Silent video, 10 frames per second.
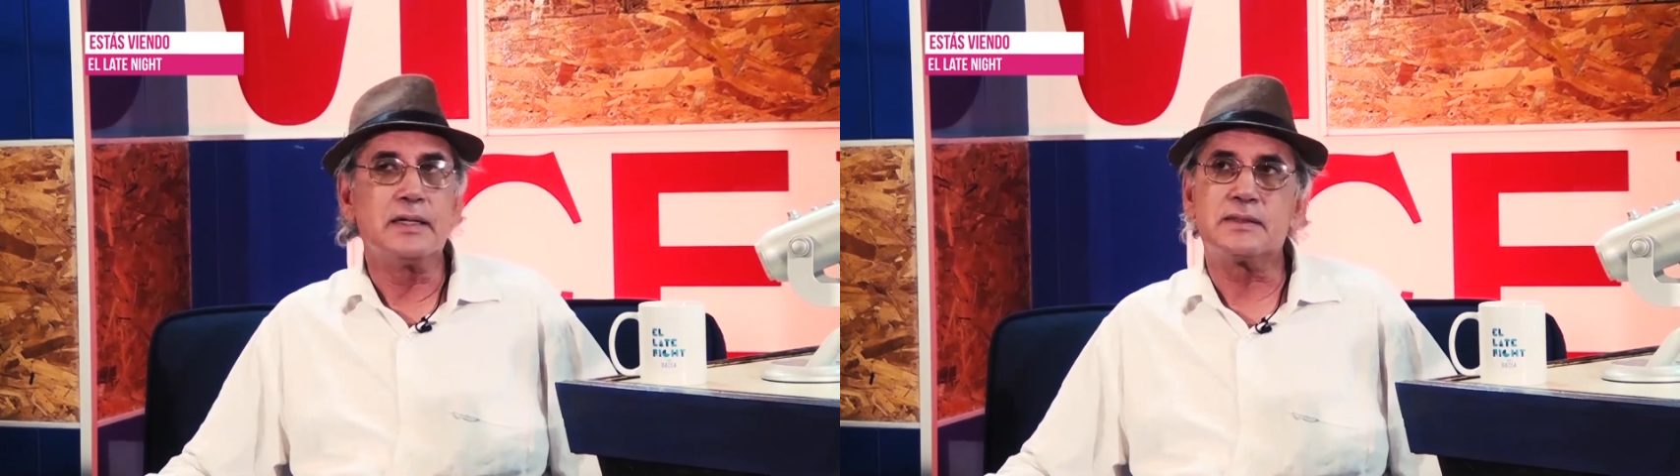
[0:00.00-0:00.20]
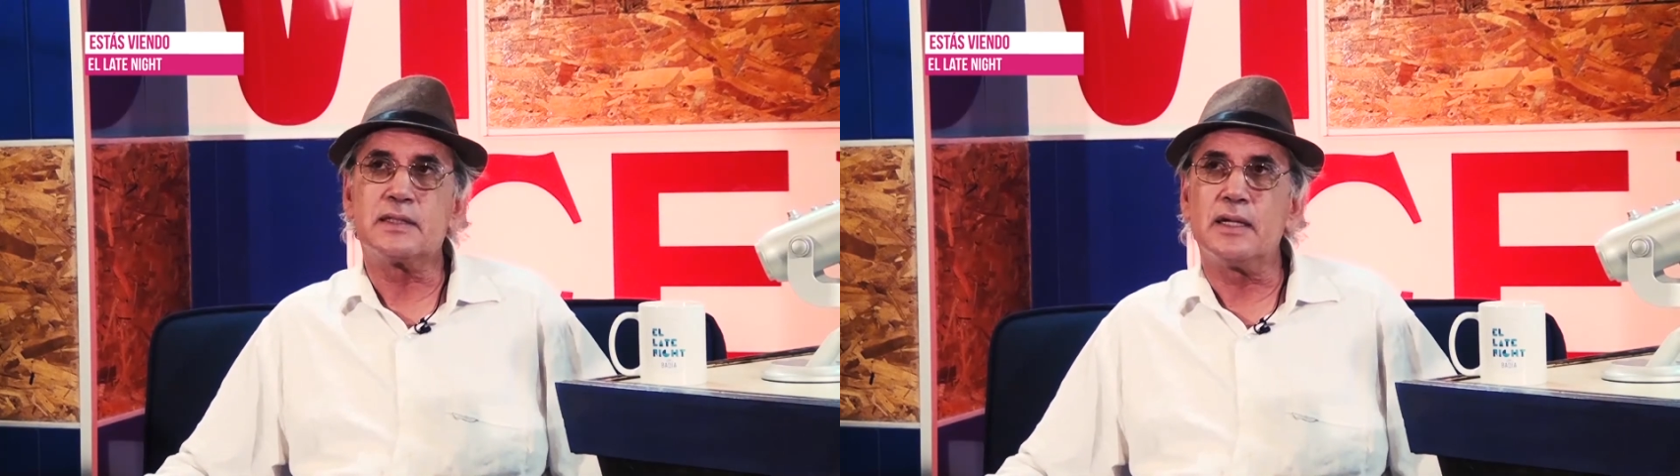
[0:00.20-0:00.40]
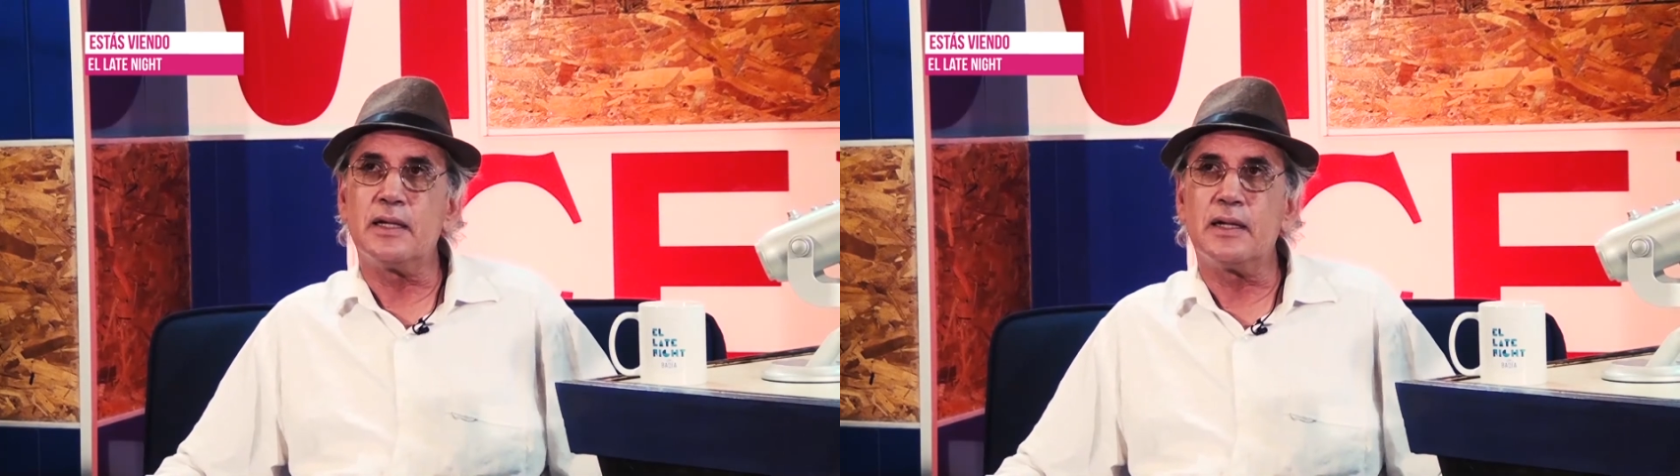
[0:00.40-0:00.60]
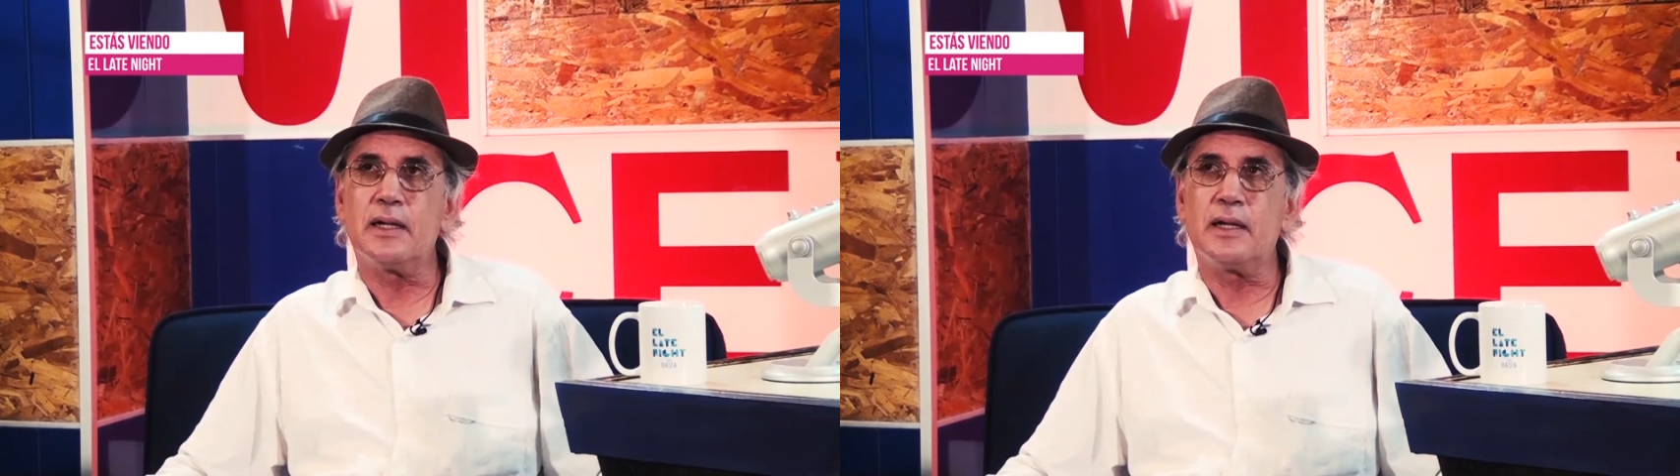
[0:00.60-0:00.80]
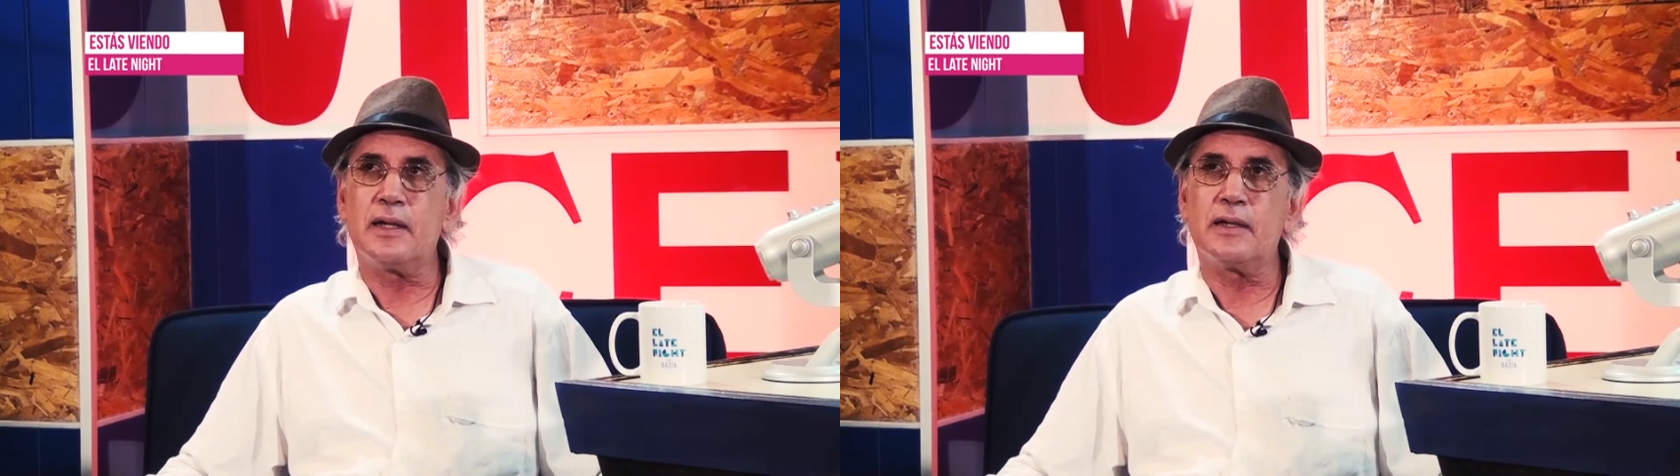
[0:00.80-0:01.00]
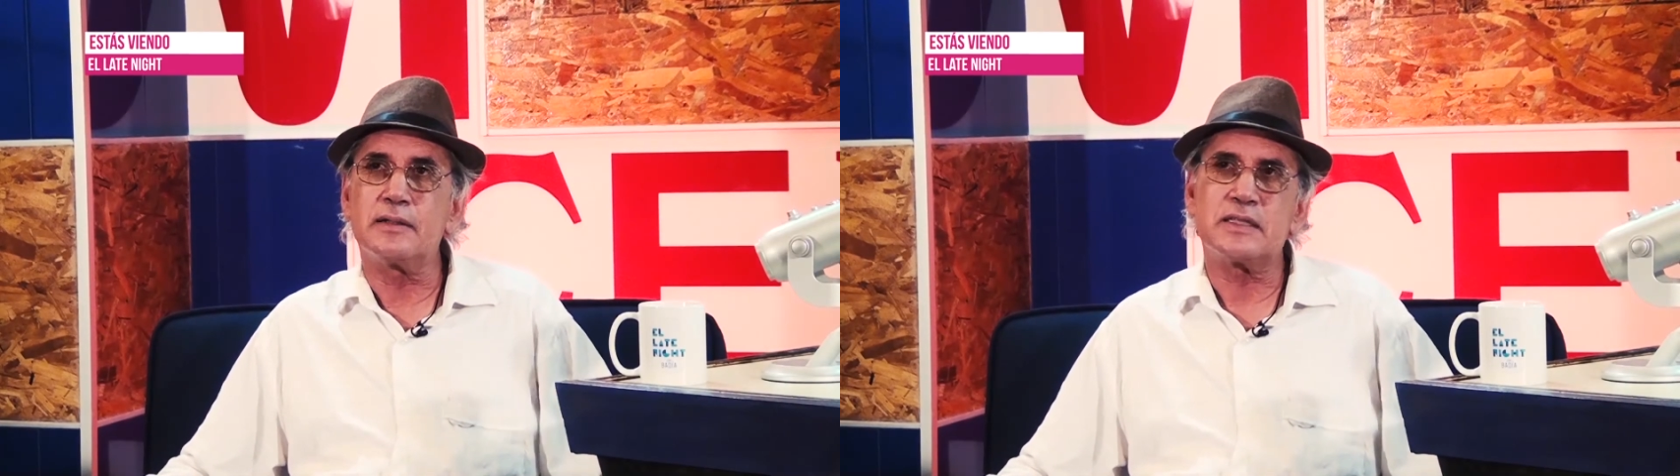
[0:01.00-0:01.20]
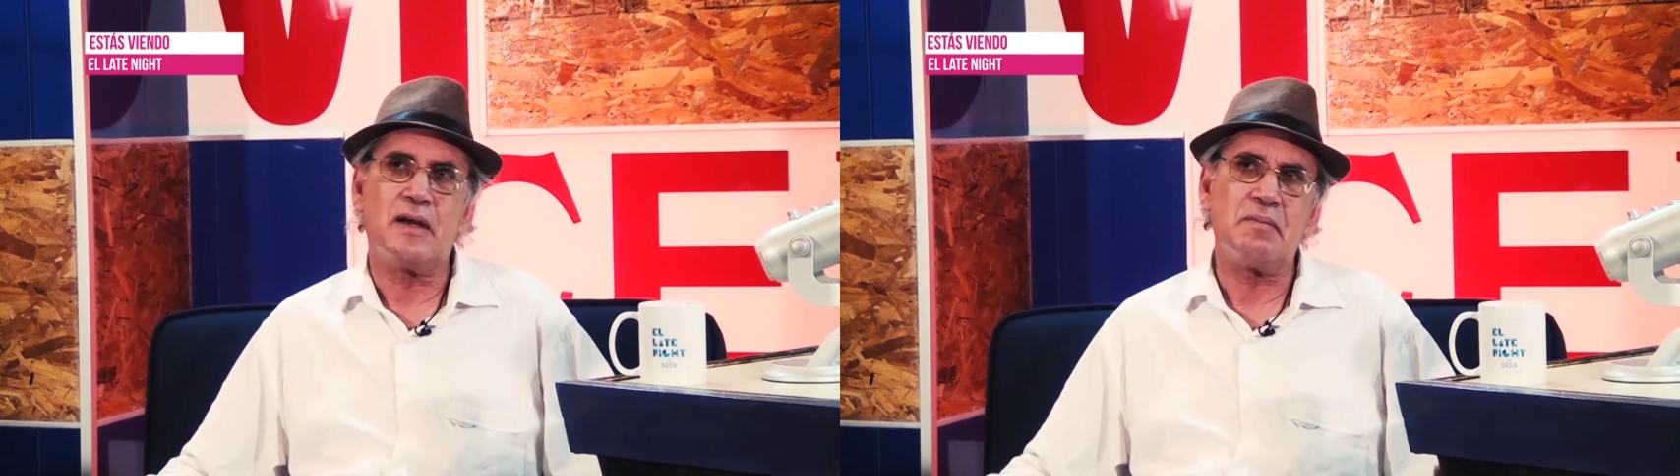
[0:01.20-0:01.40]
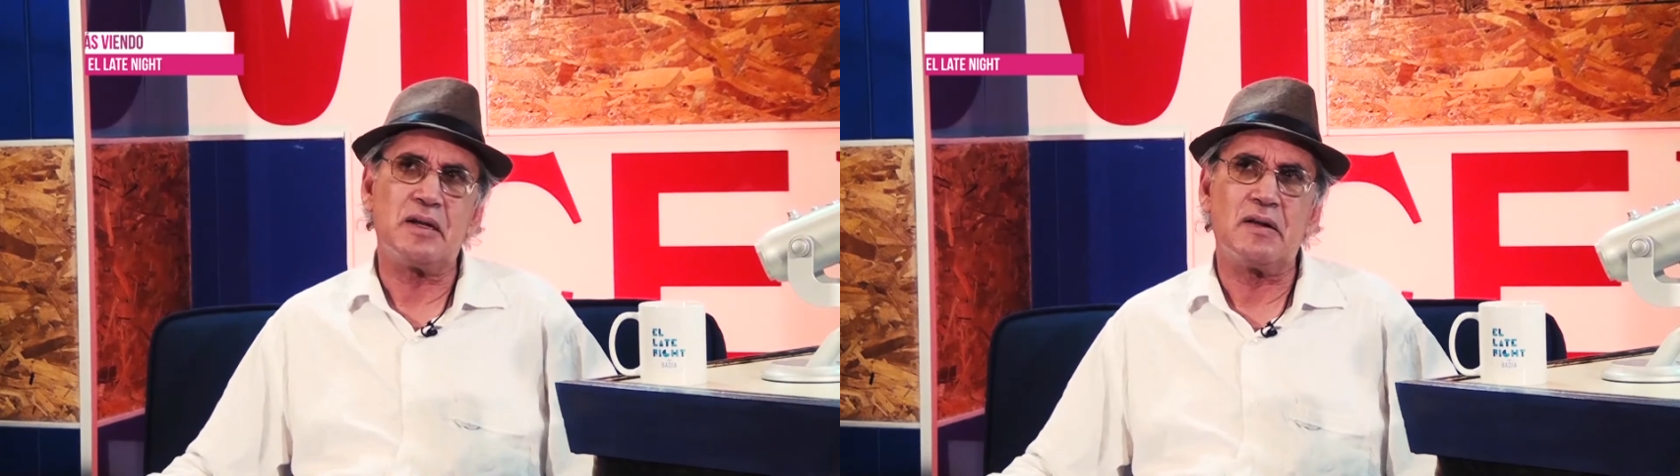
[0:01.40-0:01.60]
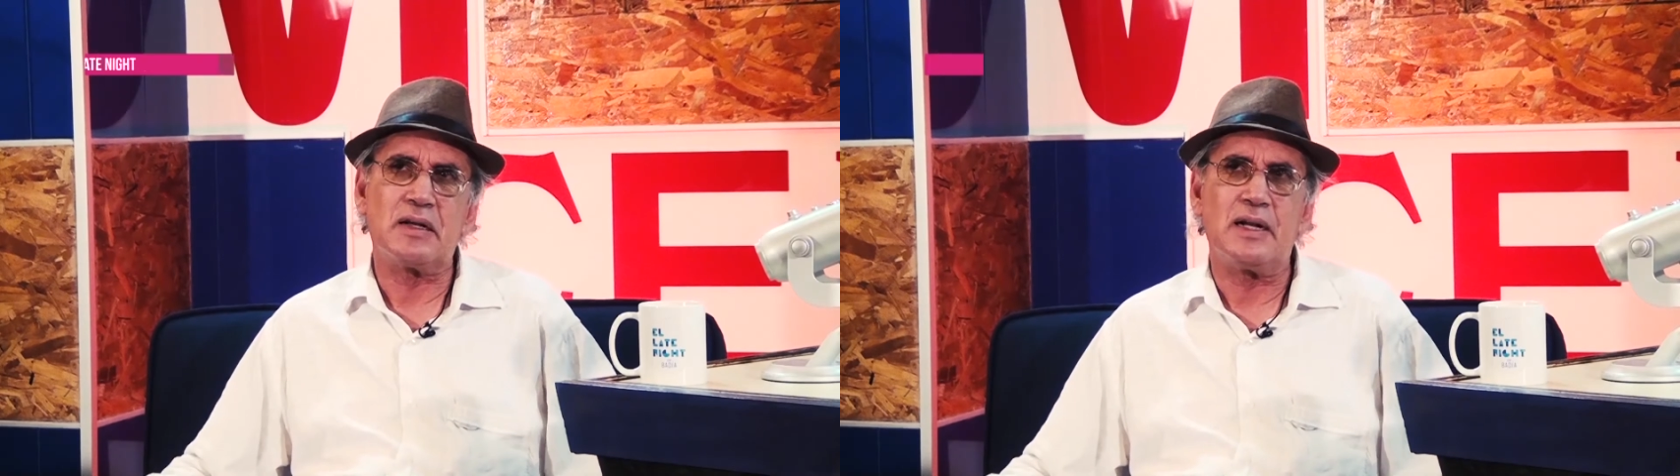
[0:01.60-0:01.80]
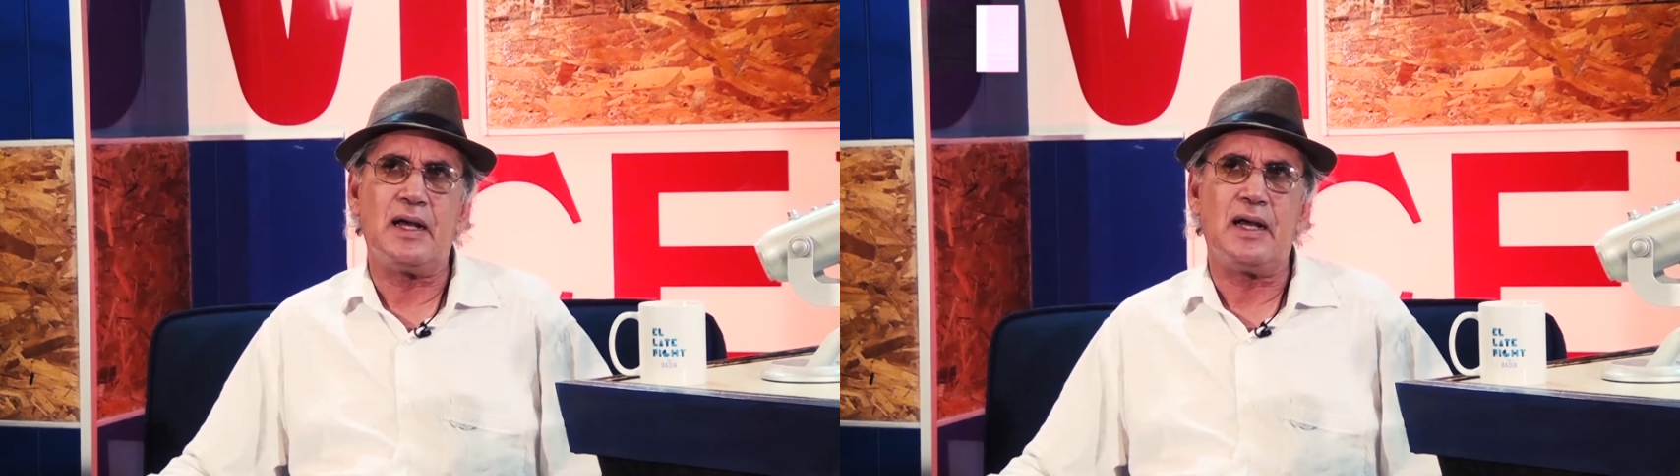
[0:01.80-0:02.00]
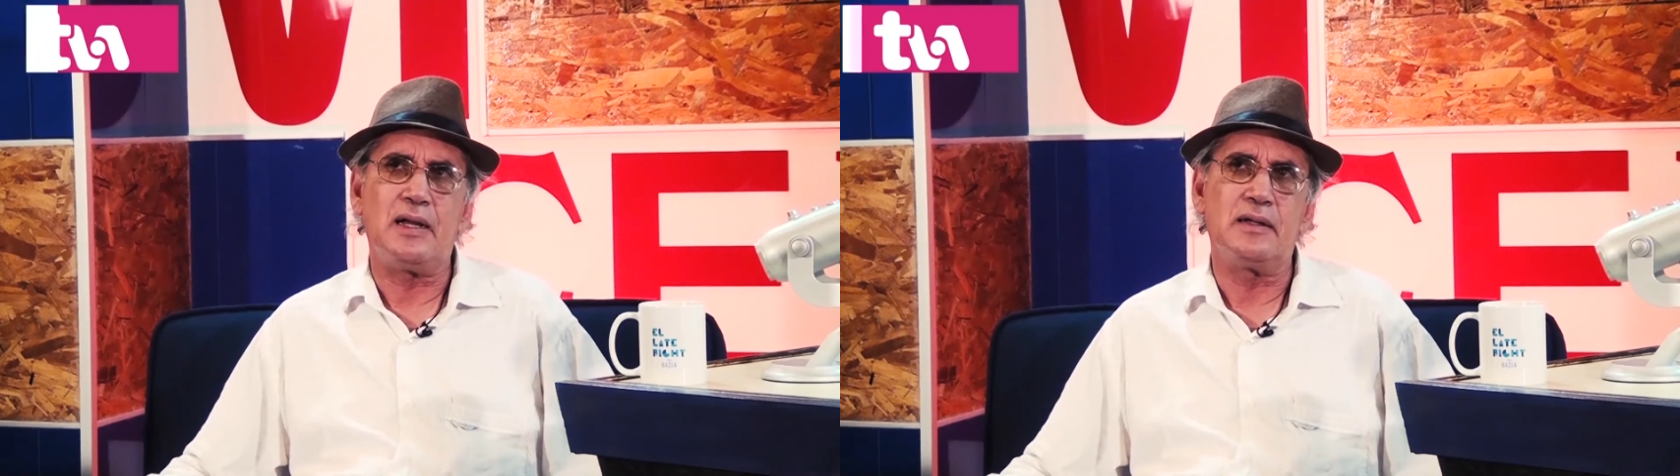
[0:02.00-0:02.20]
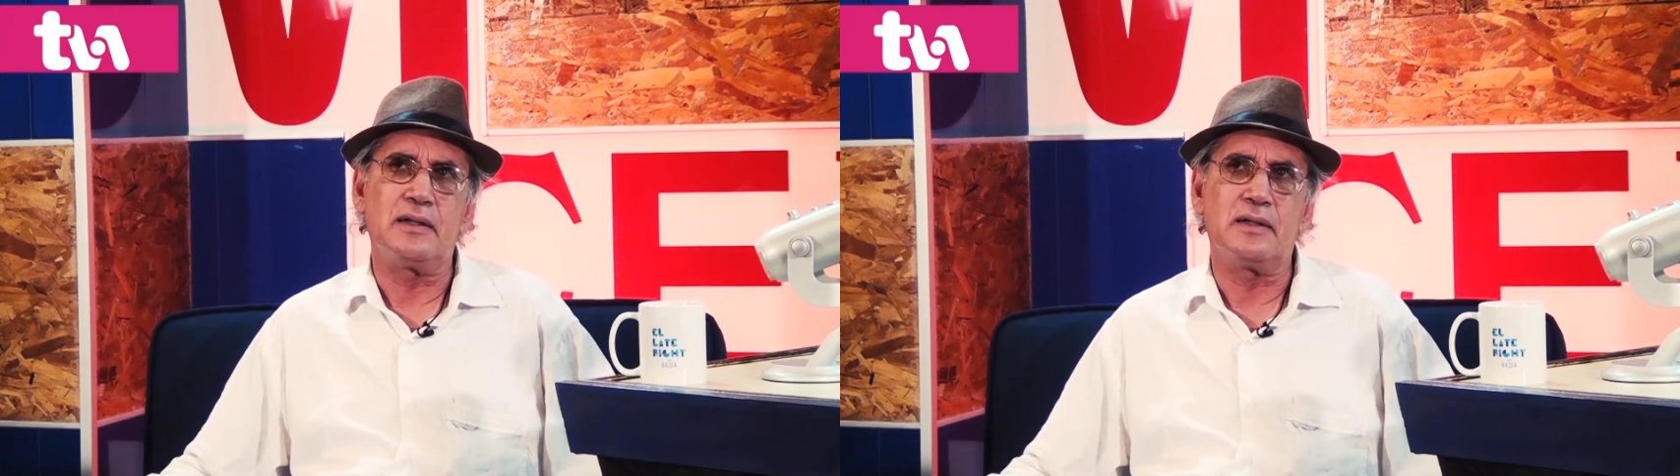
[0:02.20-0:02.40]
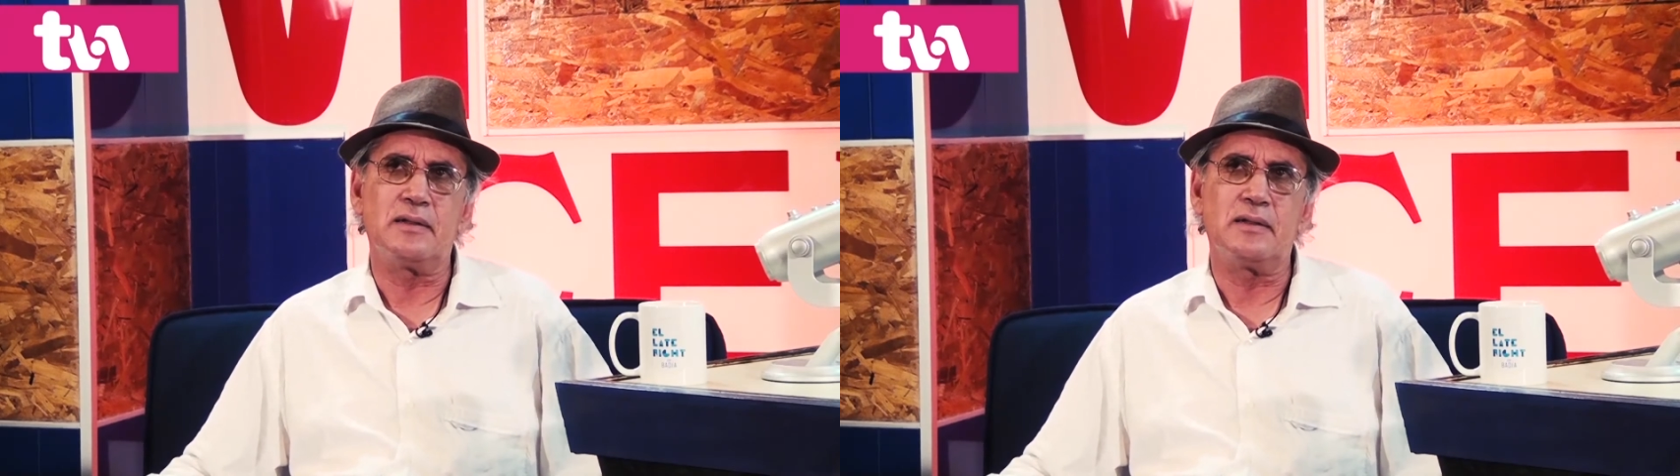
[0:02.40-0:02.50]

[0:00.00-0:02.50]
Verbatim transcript: Este eh, estaba Mario Arnal,